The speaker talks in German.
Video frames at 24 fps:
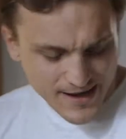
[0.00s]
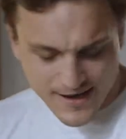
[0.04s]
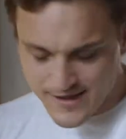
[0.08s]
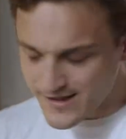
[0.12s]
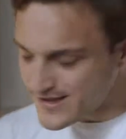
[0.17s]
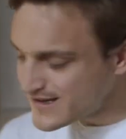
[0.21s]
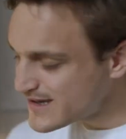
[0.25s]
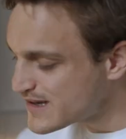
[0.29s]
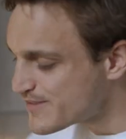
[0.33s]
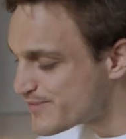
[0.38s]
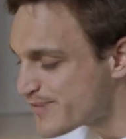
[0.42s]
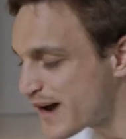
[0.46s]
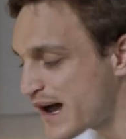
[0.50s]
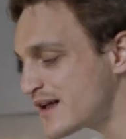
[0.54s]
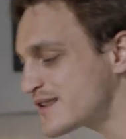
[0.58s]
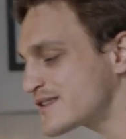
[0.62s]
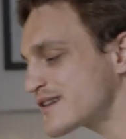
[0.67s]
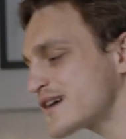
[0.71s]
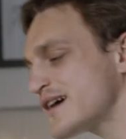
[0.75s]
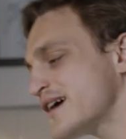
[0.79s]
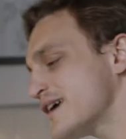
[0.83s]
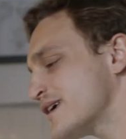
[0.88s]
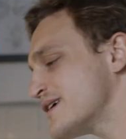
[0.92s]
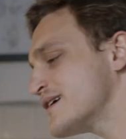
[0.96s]
Der ist in die
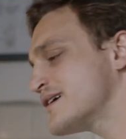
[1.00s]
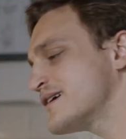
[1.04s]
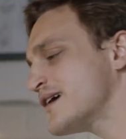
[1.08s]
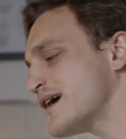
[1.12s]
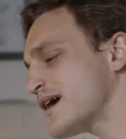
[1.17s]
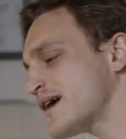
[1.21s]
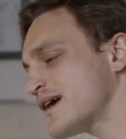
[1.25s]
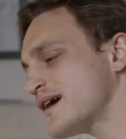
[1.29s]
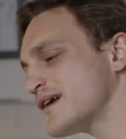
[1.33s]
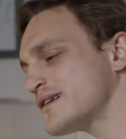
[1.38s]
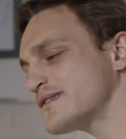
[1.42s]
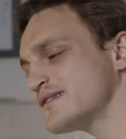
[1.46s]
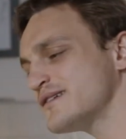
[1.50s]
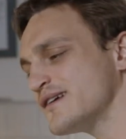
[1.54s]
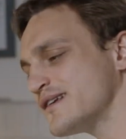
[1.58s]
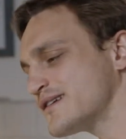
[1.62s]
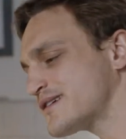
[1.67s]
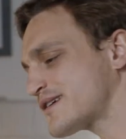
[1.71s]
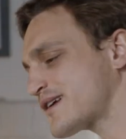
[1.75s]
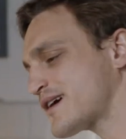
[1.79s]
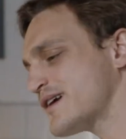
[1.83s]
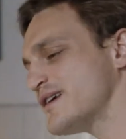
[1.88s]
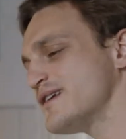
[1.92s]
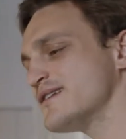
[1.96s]
Bars reingegangen, hat sich
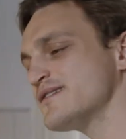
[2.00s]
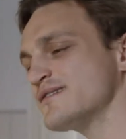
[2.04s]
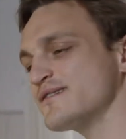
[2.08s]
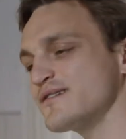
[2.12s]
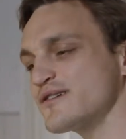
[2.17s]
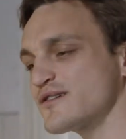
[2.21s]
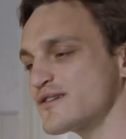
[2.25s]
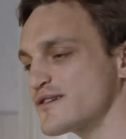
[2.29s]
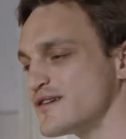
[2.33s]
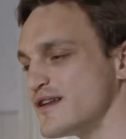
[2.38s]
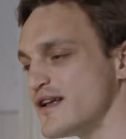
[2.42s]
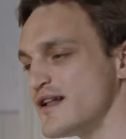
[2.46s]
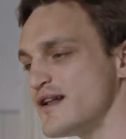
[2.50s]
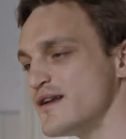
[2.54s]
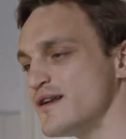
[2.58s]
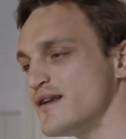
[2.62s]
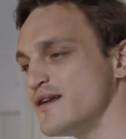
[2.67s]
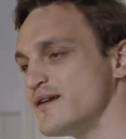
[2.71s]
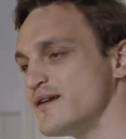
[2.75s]
an Tresen gestellt